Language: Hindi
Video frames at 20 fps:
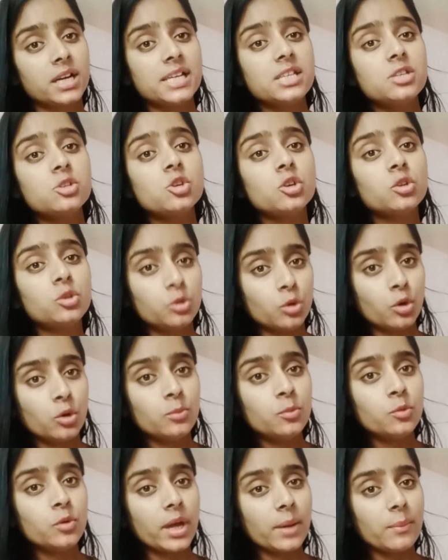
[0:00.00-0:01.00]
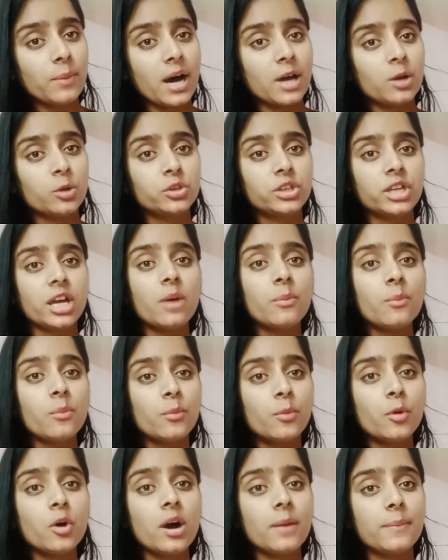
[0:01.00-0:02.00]
गैस जो दो मुँह है बाल होते हैं
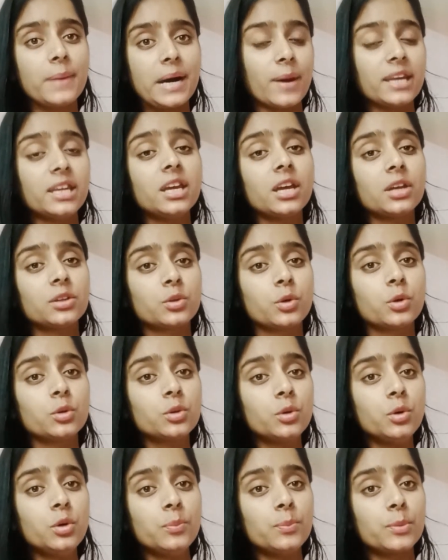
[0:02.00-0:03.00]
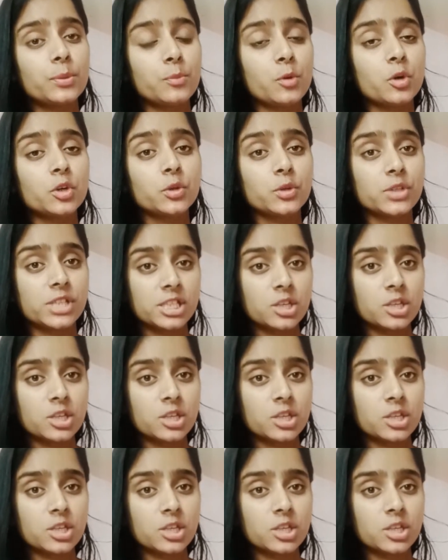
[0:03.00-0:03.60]
हम वो हमारे हेयर ग्रोथ को प्रमोट होने